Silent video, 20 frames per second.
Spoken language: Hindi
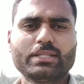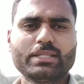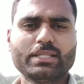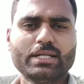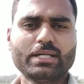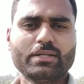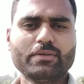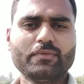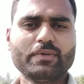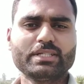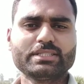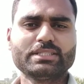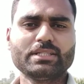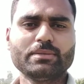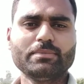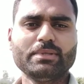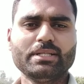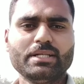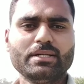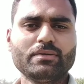तार वैसे
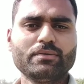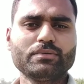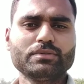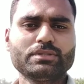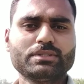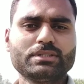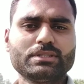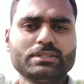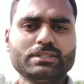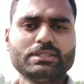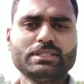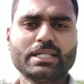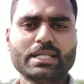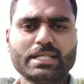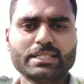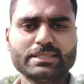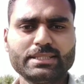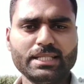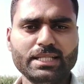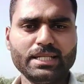भी ना उस
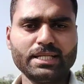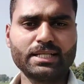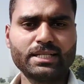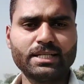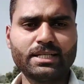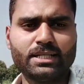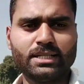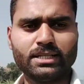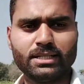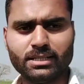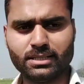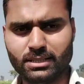जगह से लेकर